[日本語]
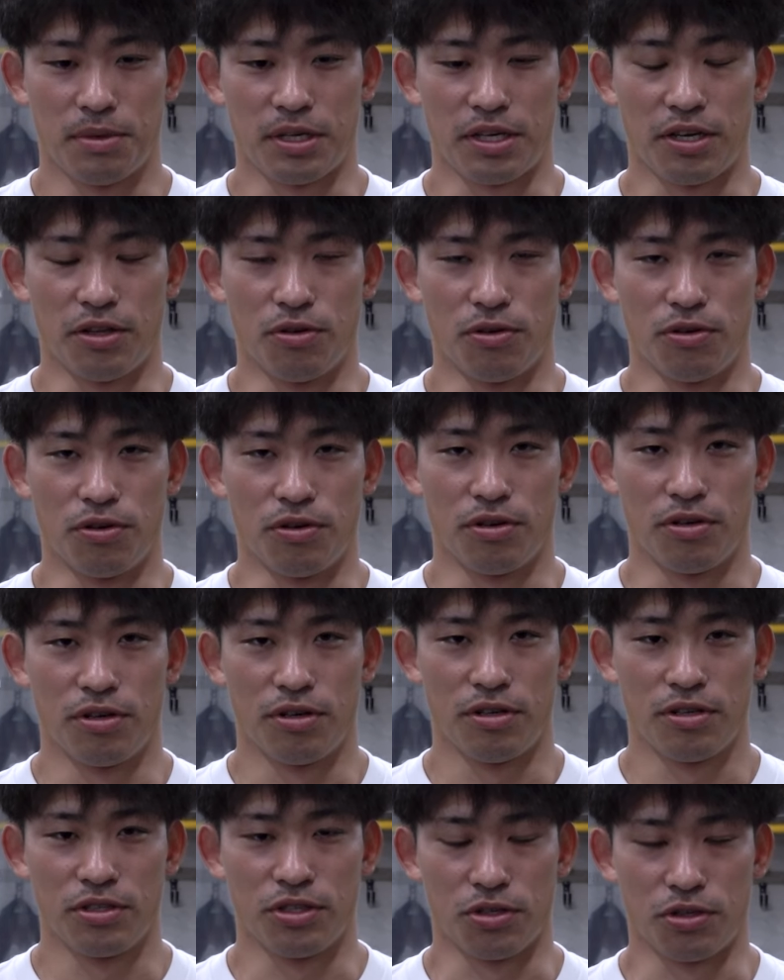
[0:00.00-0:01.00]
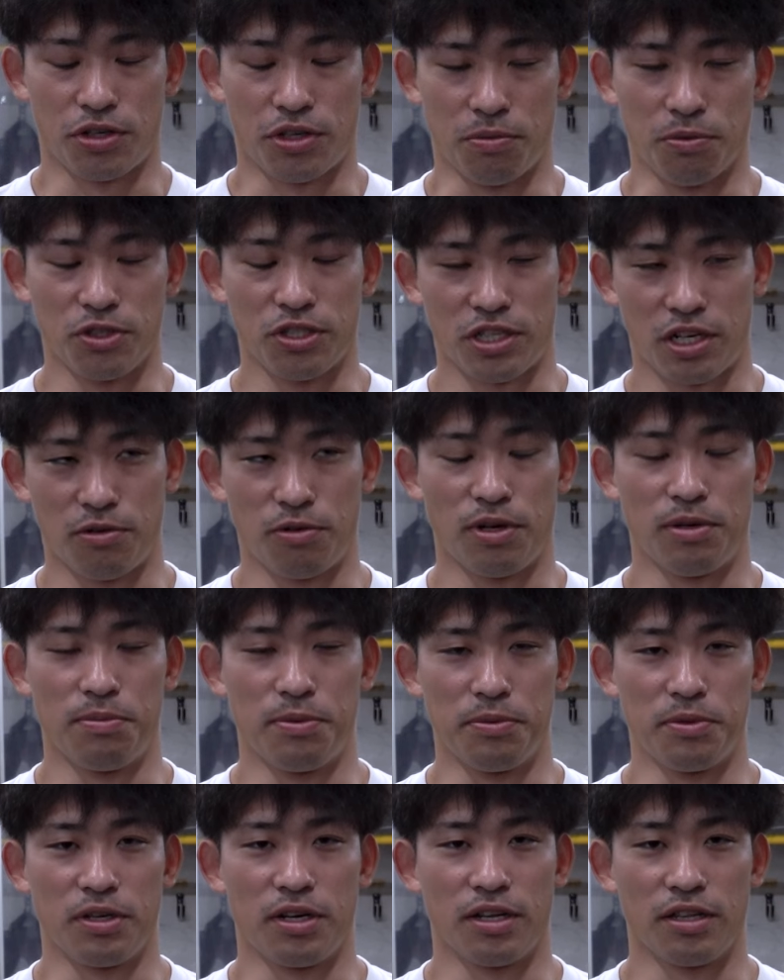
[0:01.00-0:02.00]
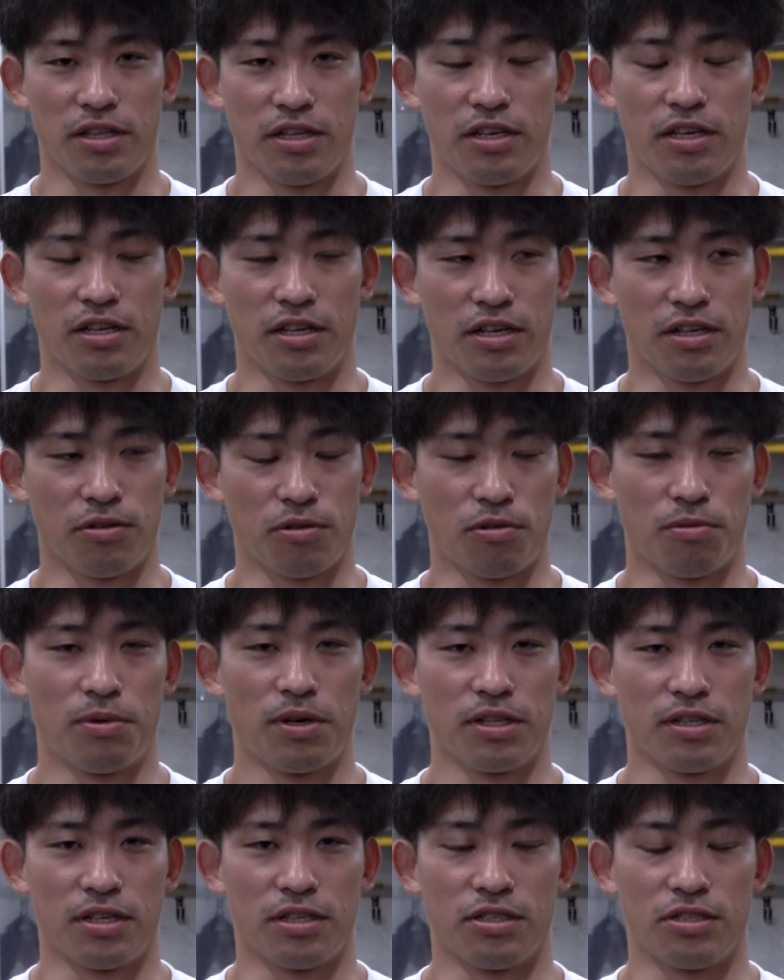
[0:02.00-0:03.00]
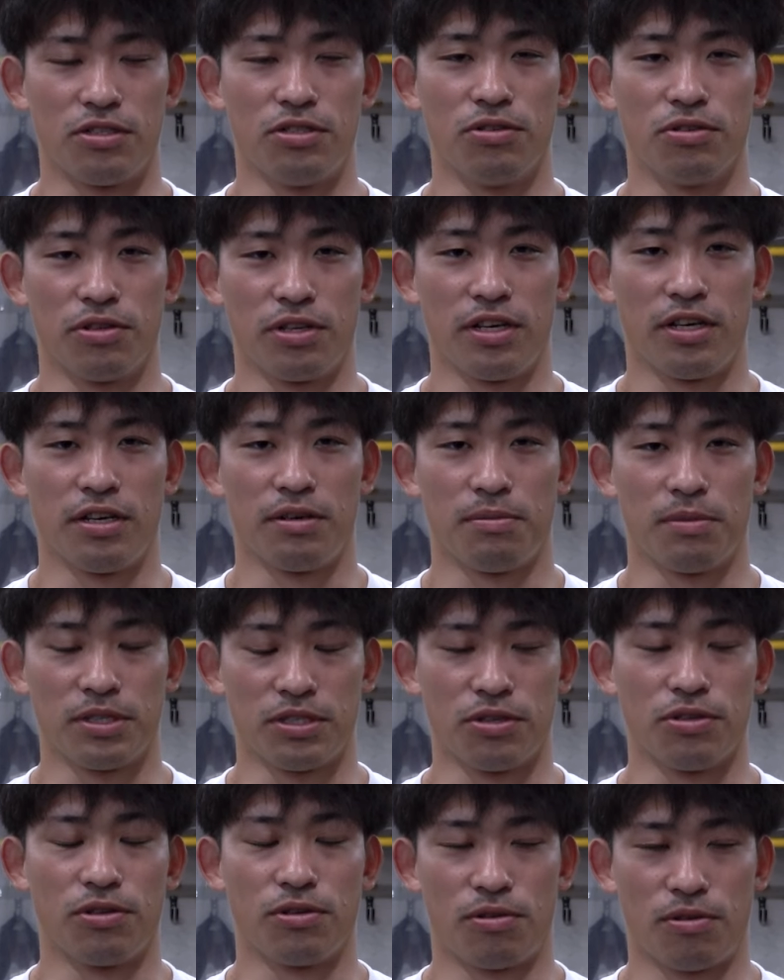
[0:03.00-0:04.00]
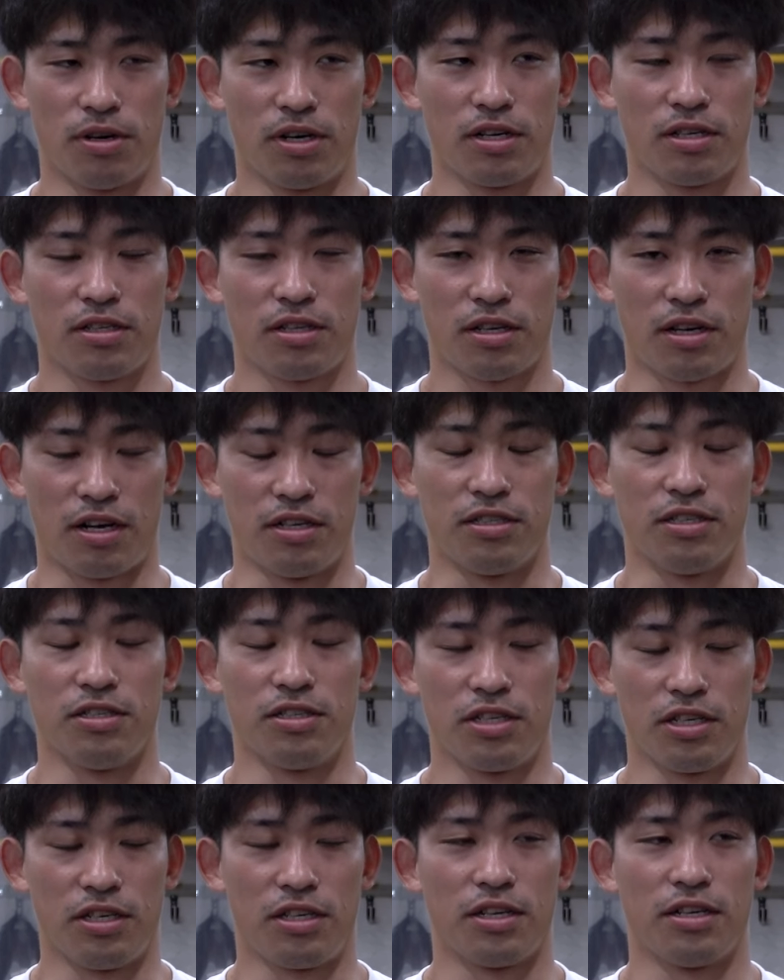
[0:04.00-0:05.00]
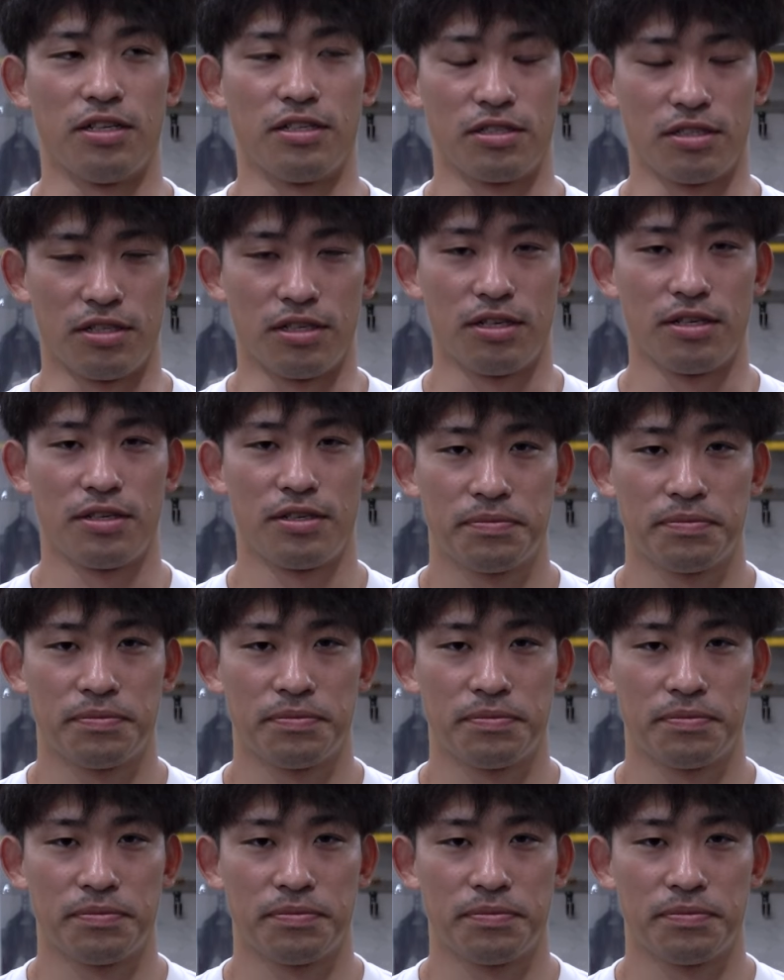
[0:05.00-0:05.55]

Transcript: けどちょっと気持ちが弱い部分があっていけないとこもあったりするので、そういうとこは改善していきたいですね。